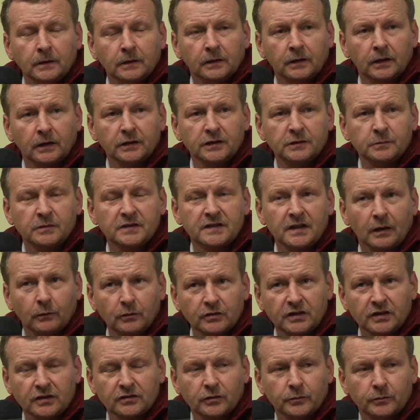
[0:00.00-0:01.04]
Graliśmy
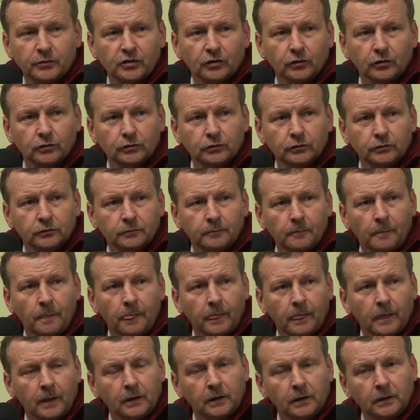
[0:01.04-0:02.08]
cały czas do przodu.
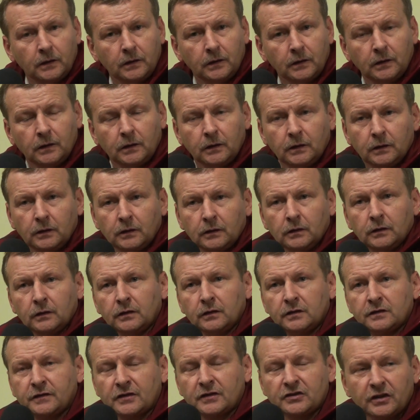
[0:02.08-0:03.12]

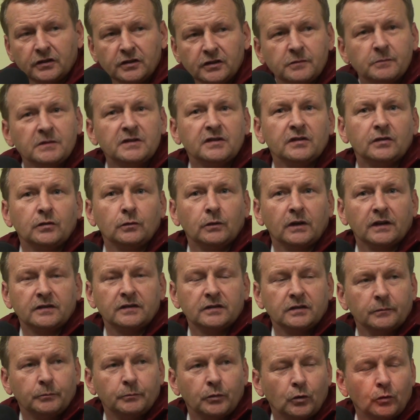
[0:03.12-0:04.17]
Stwarzaliśmy
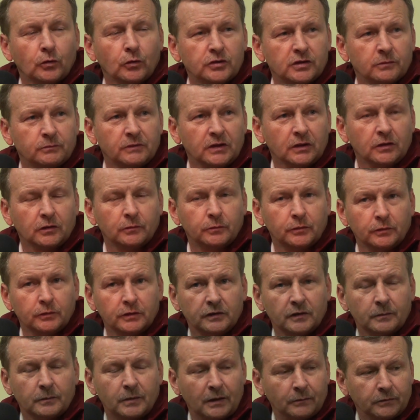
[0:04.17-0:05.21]
sytuację, pokłosiem tego były
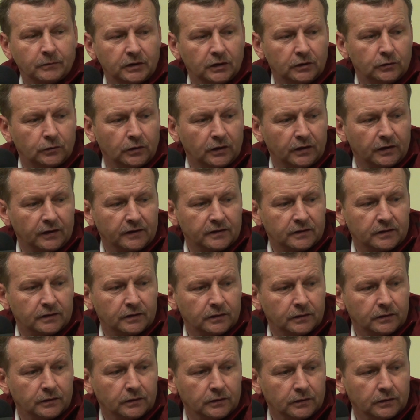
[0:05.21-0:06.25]
dwie bramki, które nas
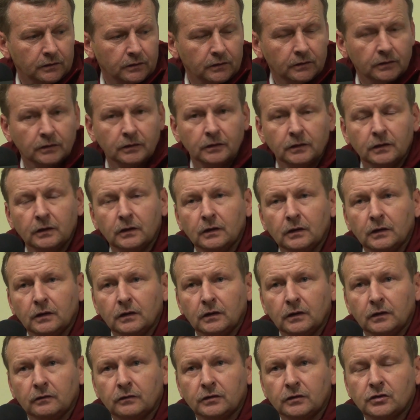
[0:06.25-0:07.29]
y,
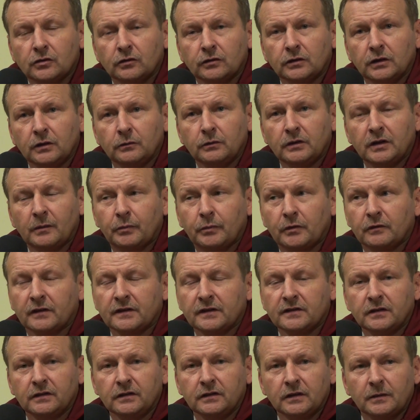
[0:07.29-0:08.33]
wyciągnęły na
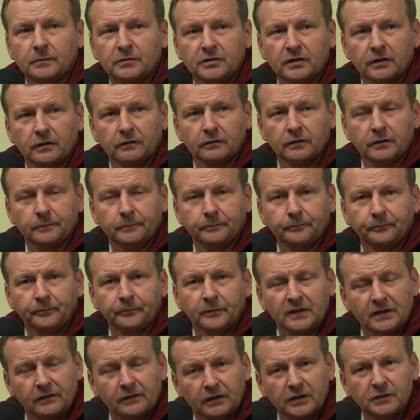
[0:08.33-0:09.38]
prowadzenie na przerwę.
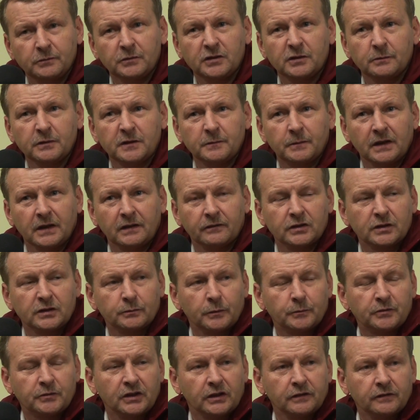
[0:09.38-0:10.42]
Zdawaliśmy sobie sprawę, że
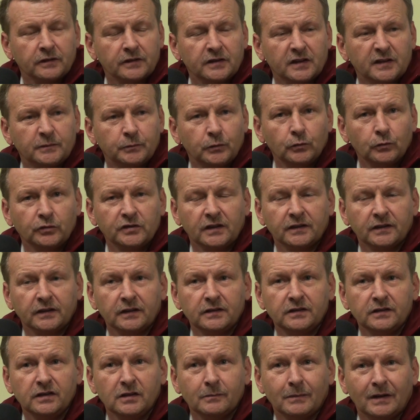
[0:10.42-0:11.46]
po przerwie zespół
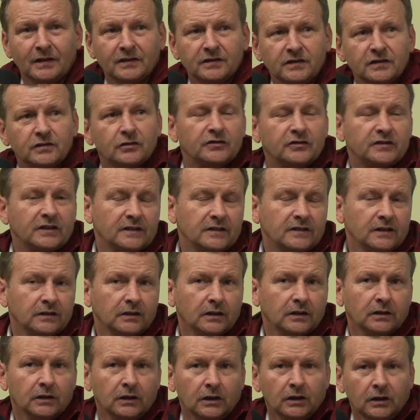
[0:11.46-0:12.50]
Sandecji, nie mając nic do
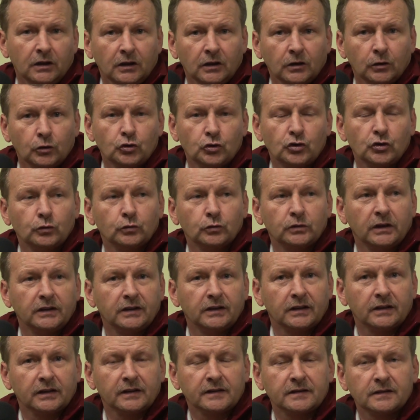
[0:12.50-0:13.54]
stracenia, ruszy tutaj
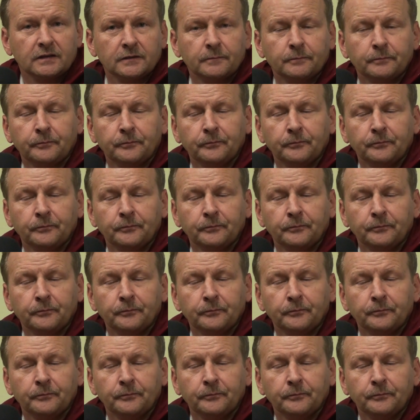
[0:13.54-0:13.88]
na nas.